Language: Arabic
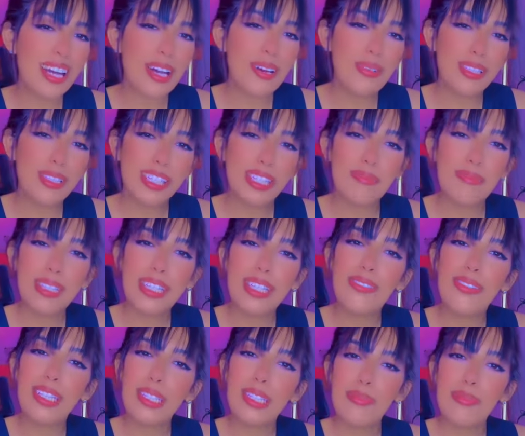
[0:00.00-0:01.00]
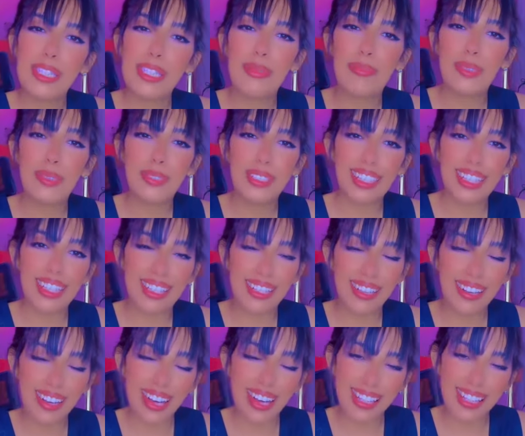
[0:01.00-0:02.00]
والتجميل فيكم تتابعوني
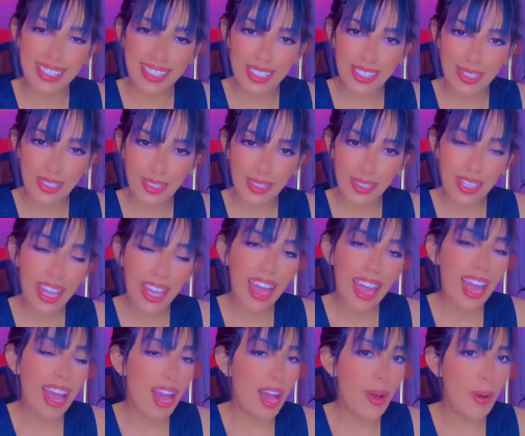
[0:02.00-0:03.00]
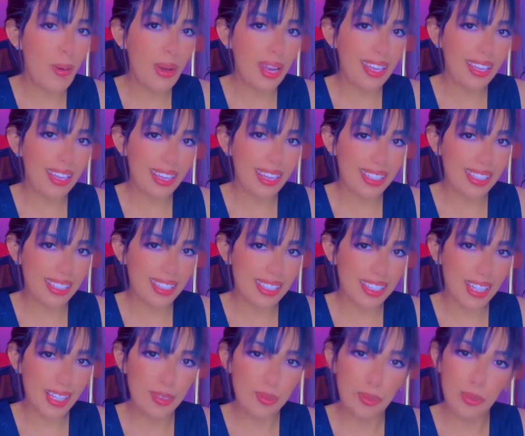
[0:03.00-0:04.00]
هنا على تيك توك او على قناتي
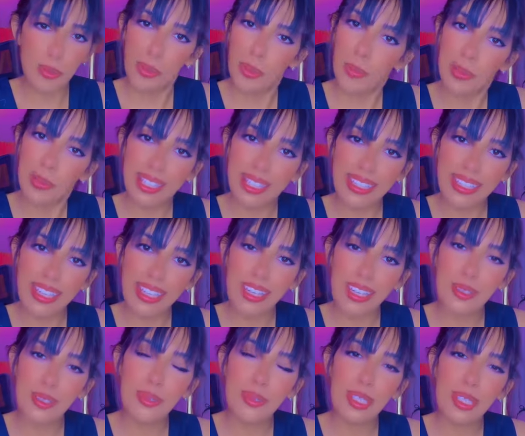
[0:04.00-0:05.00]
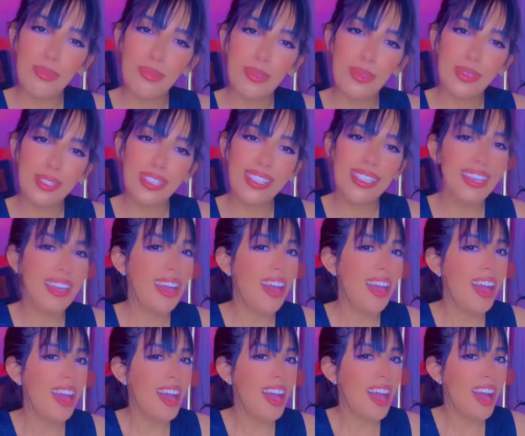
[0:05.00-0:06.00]
على اليوتيوب اللي هي كوكي بيوتي
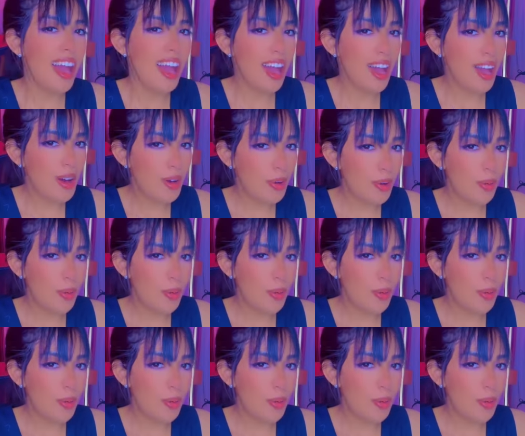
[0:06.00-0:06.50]
أو